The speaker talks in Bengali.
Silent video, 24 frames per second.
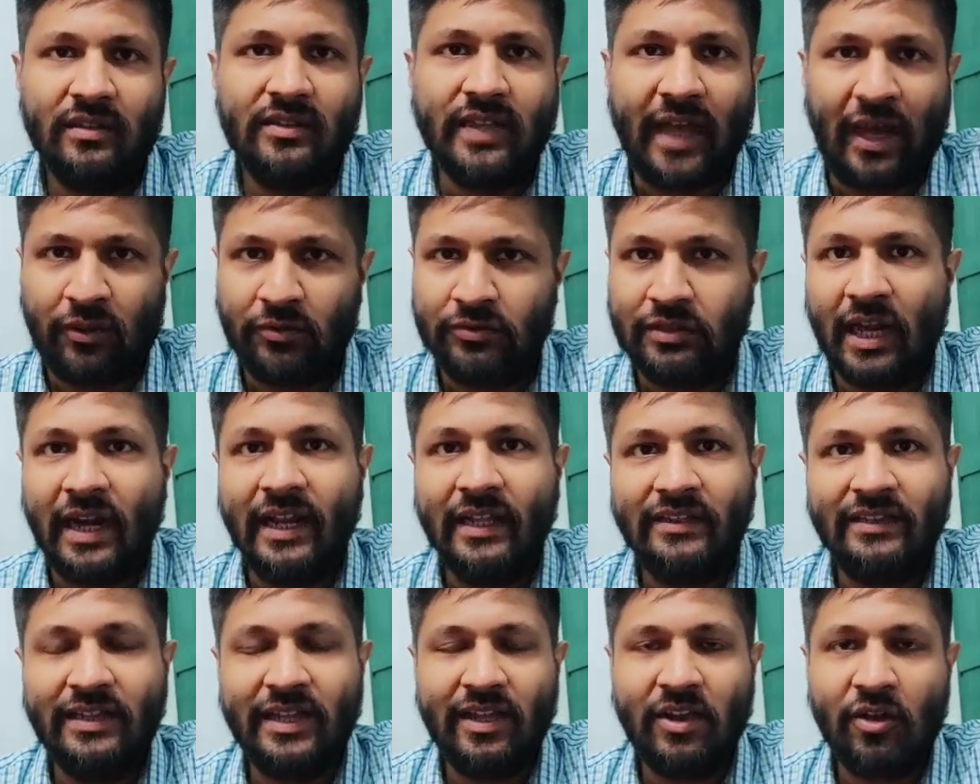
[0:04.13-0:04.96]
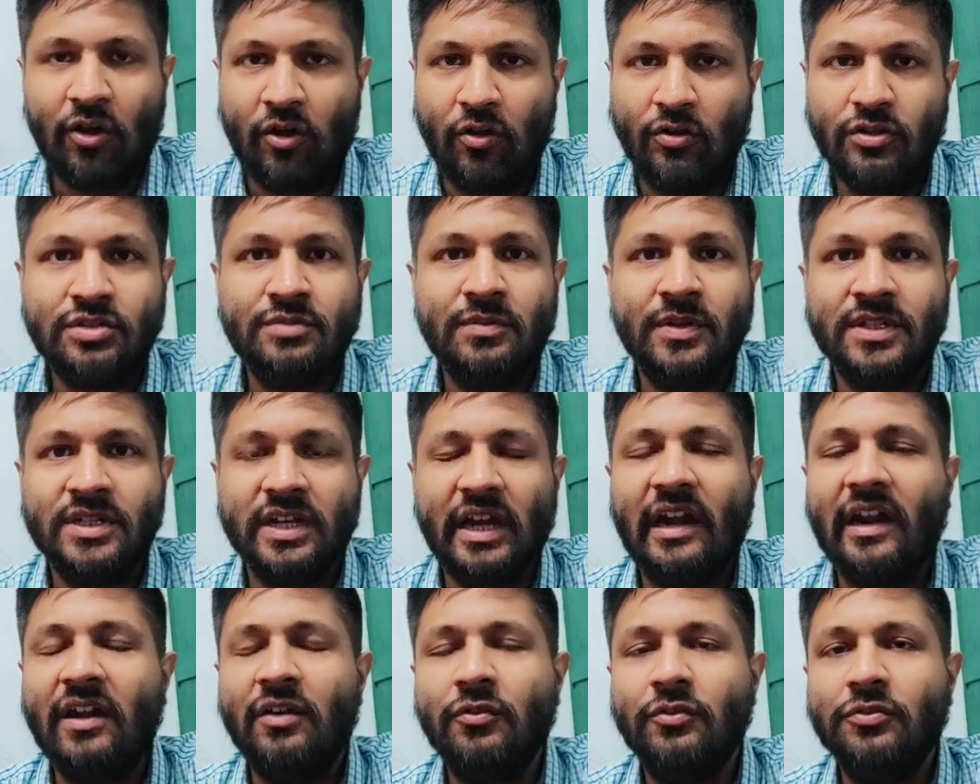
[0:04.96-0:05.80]
তেরো তারিখ থেকে অগস্ট মাসে
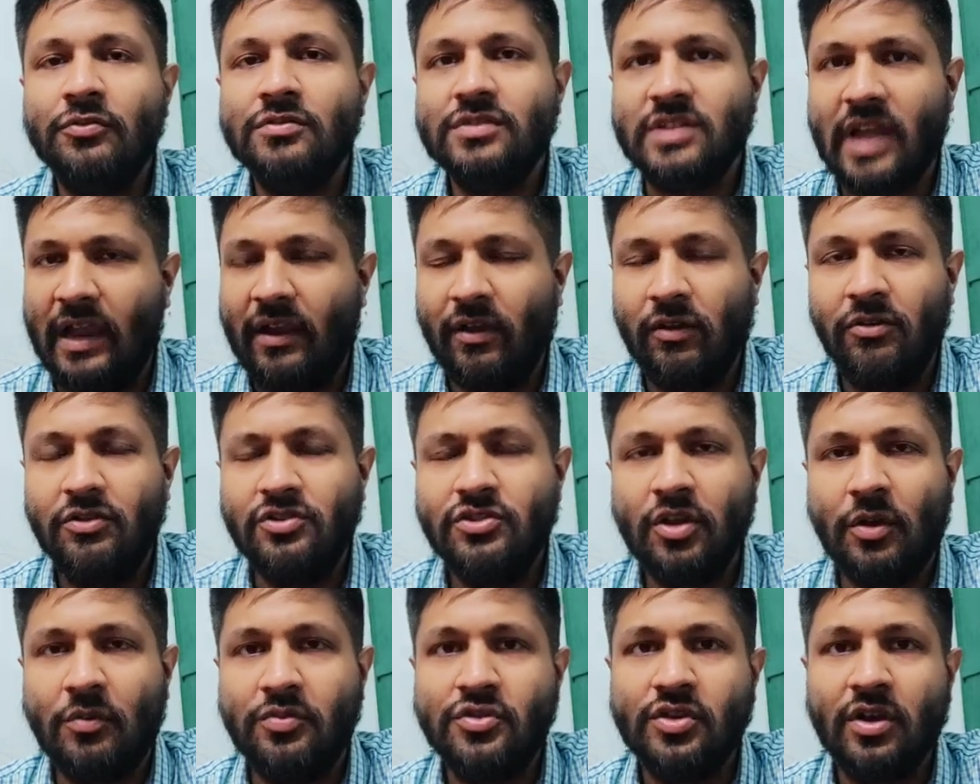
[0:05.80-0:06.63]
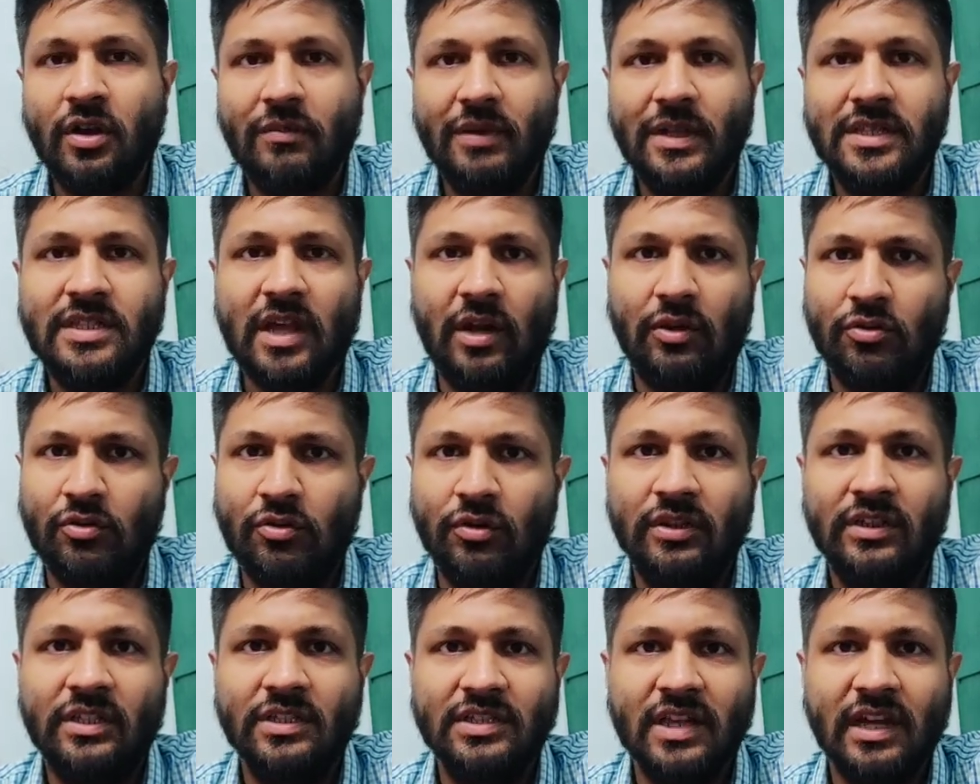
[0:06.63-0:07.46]
একটা নতুন সাইকোলজি অপশনাল ব্যাচ চালু
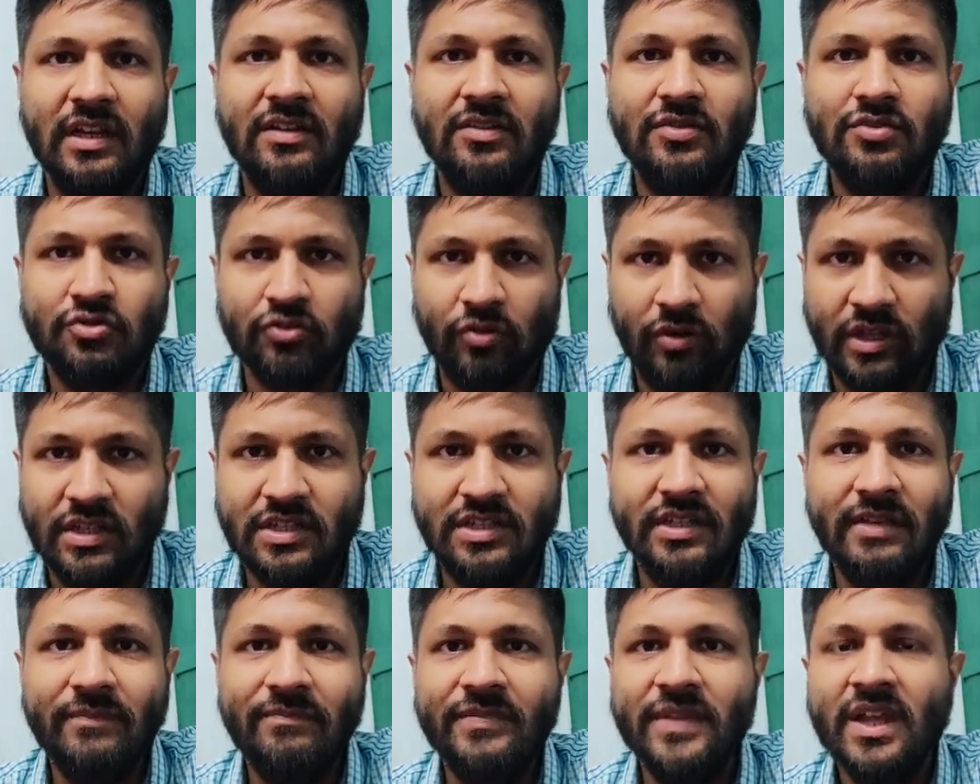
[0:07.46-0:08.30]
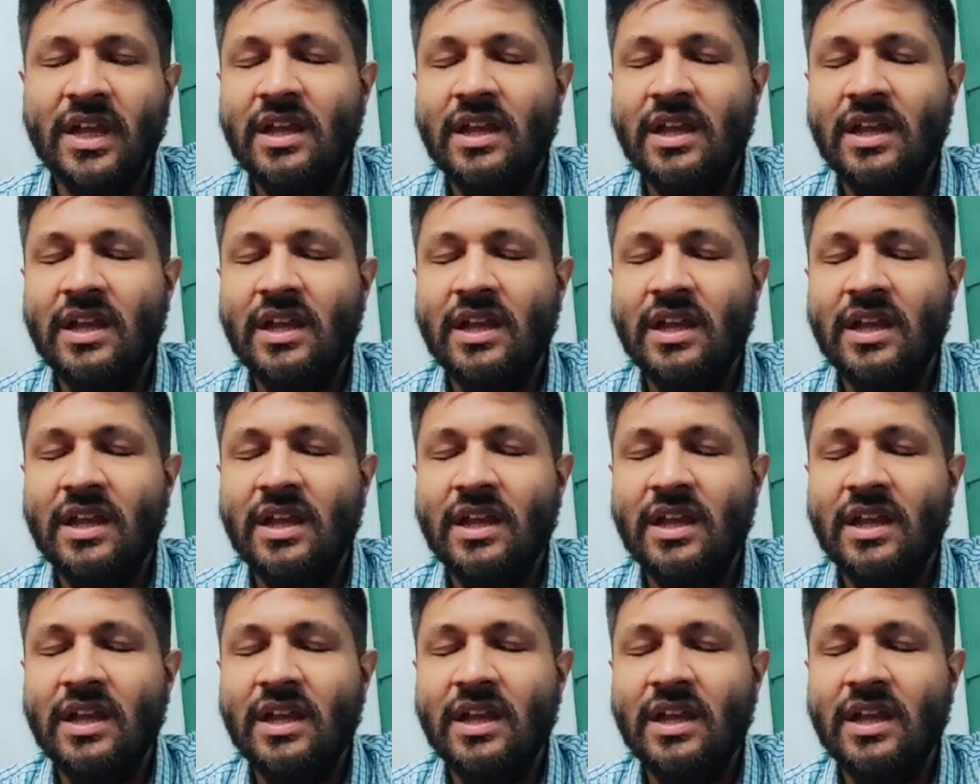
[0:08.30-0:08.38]
করতে চাই চলেছি